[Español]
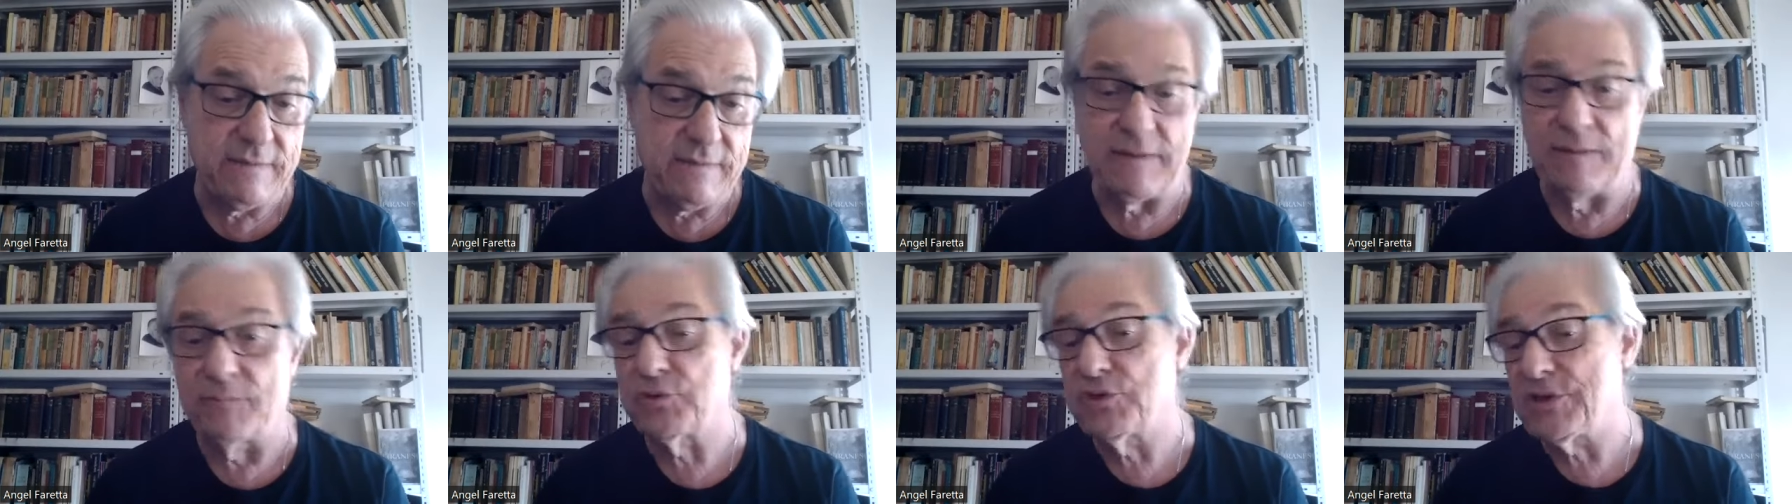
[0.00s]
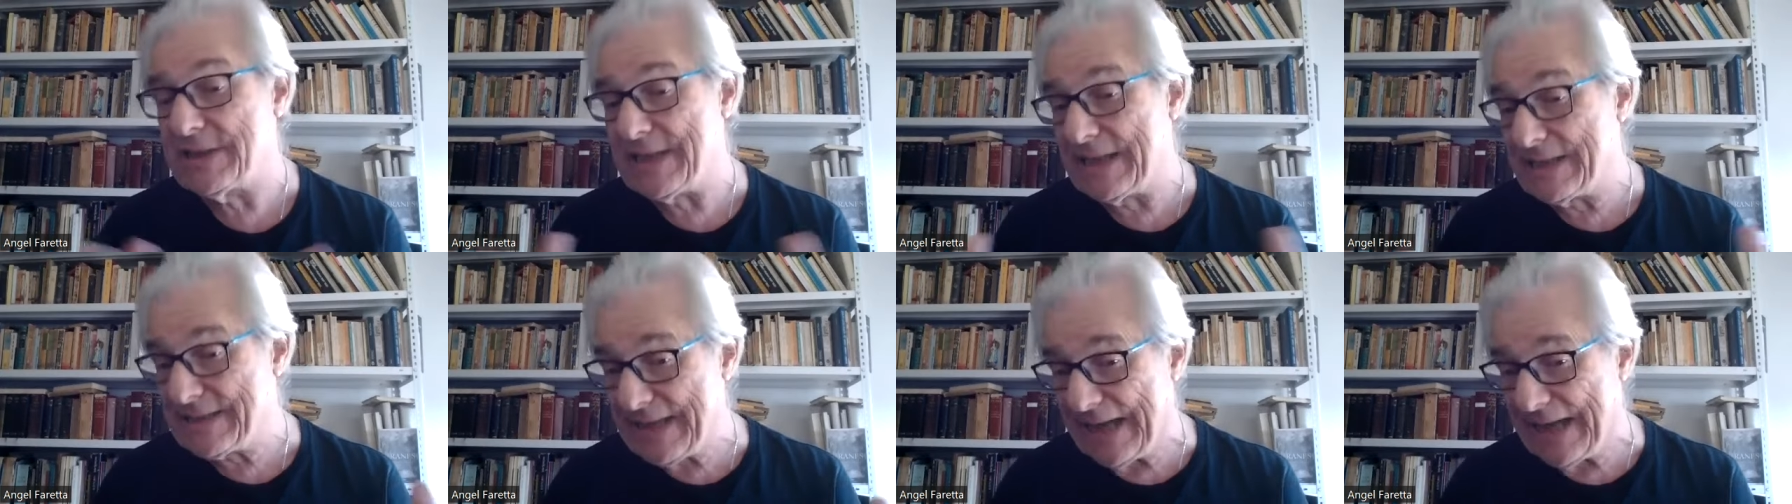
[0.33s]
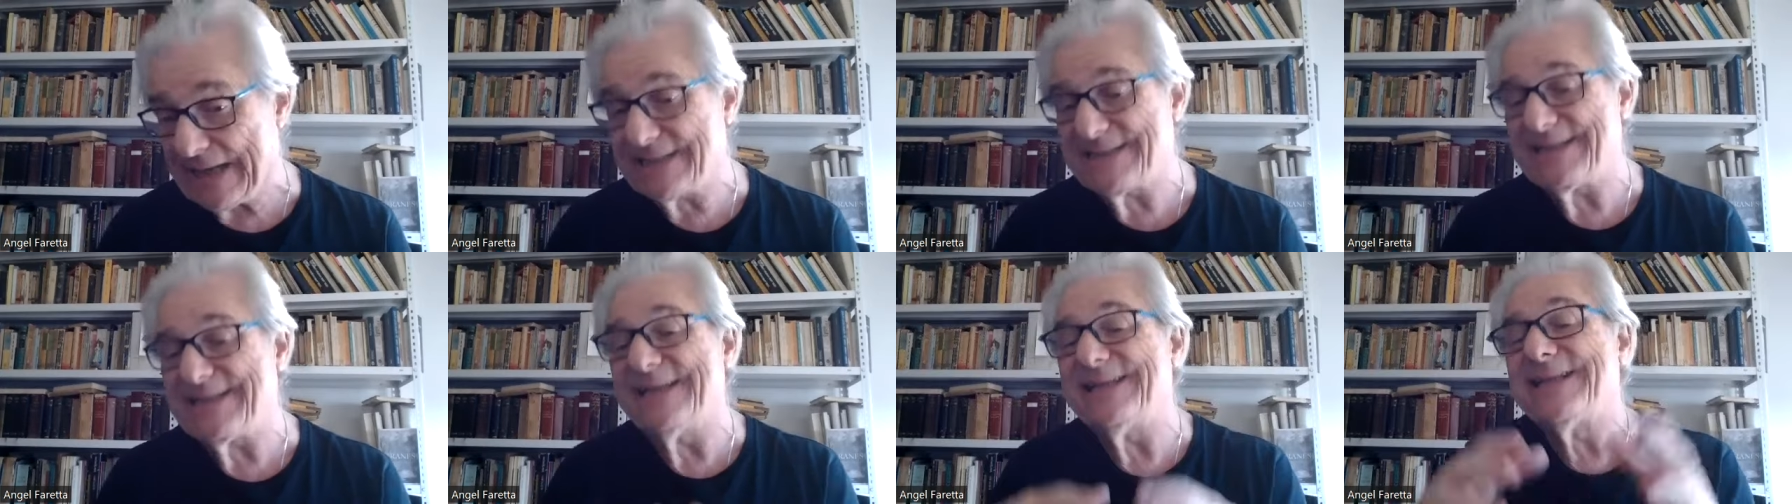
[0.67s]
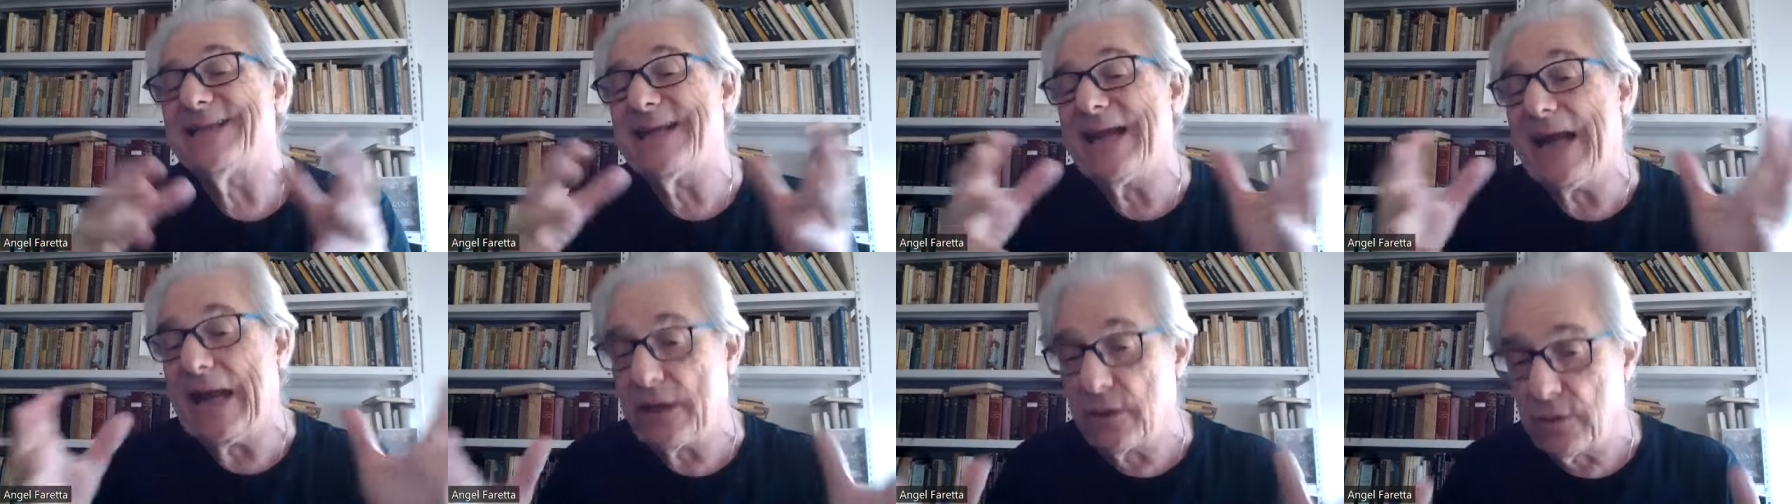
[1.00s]
Vamos a tratar,
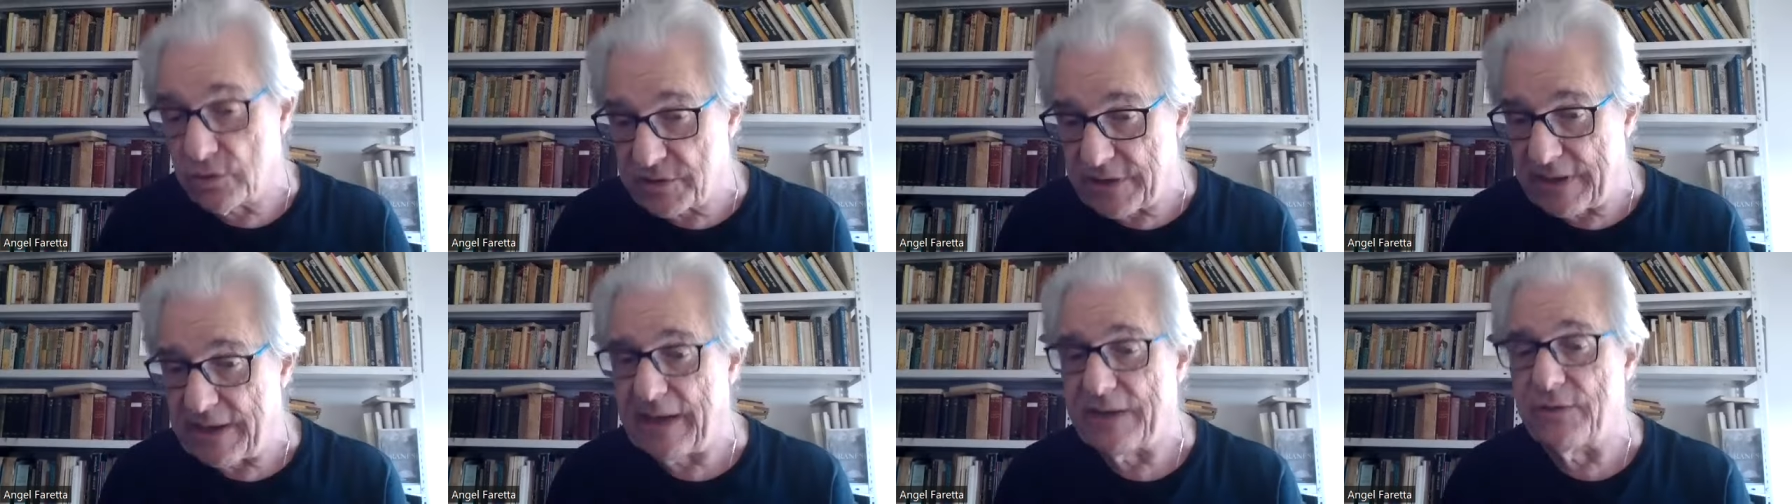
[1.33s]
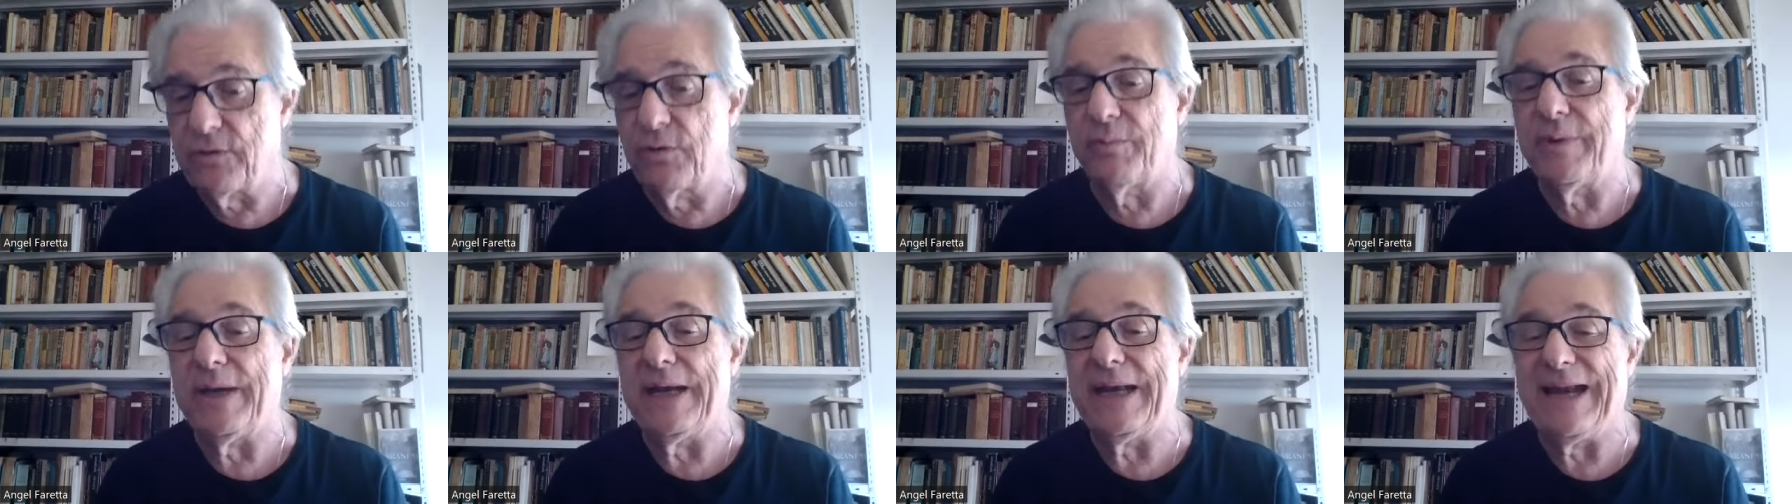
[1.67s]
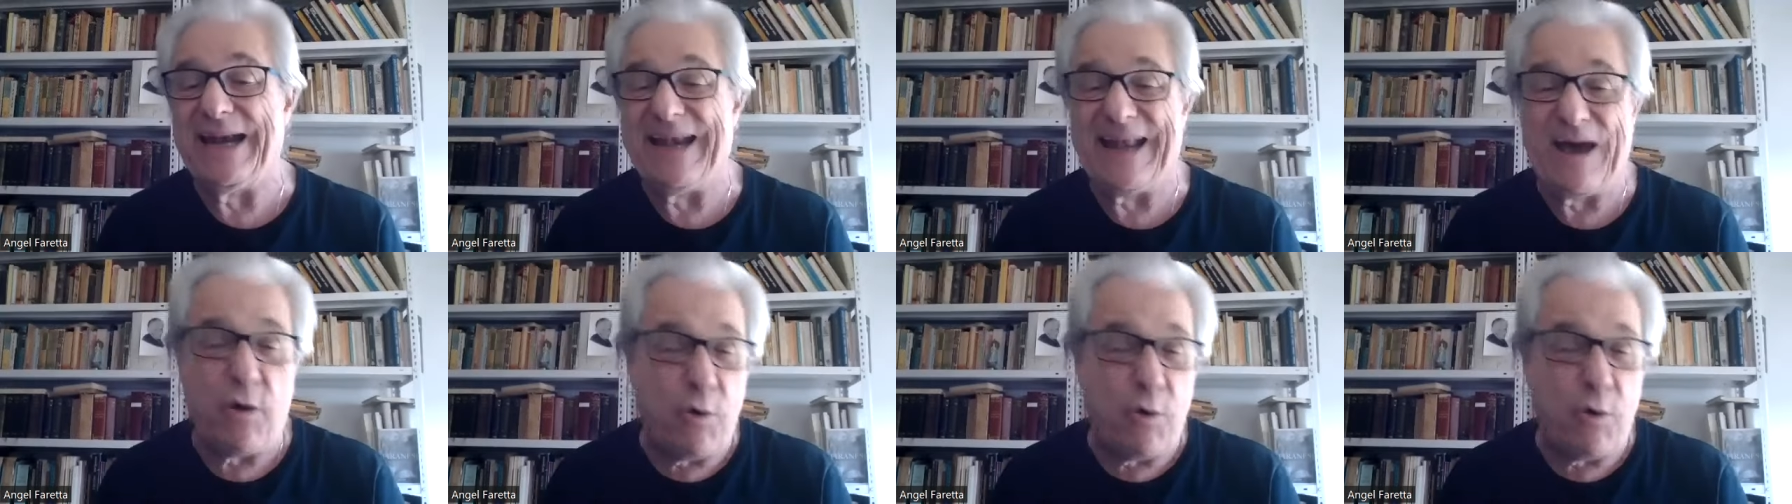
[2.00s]
centrarnos en la novela,